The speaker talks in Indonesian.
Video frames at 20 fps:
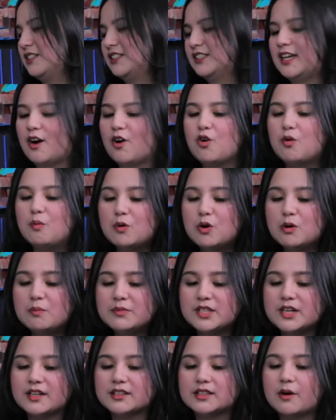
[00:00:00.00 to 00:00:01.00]
secara umum
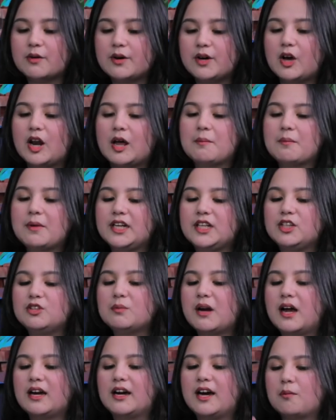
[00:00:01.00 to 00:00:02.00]
bisa diketahui kalau emang ini tuh
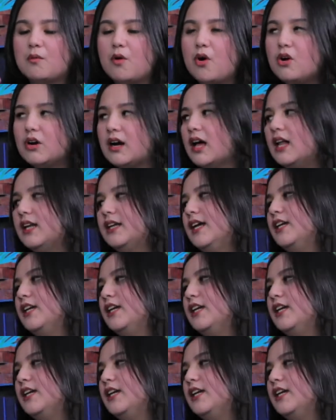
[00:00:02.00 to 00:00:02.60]
melanggar moral dan